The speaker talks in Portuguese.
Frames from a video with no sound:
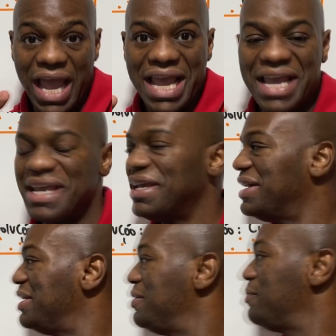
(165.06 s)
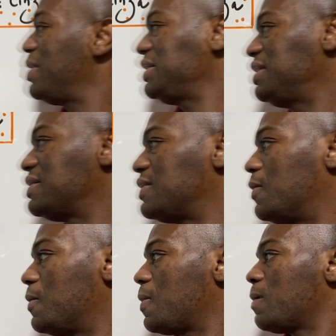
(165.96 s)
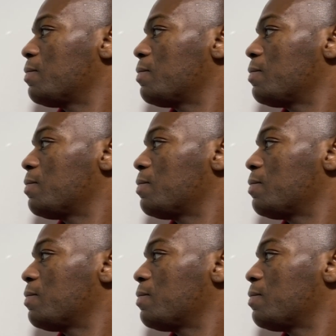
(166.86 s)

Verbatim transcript: vem. Presta atenção